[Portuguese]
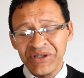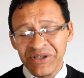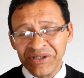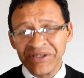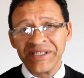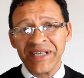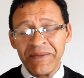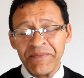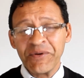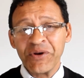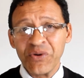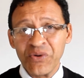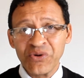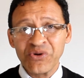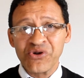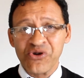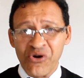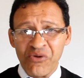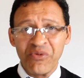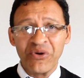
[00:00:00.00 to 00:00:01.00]
eu sempre
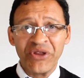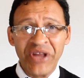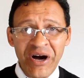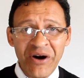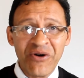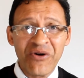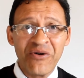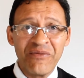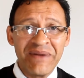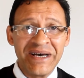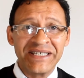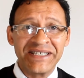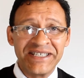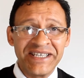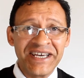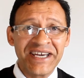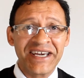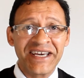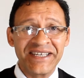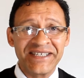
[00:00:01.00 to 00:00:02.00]
costumo dar algumas
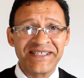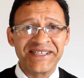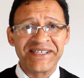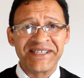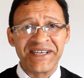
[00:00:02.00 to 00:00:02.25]
dicas de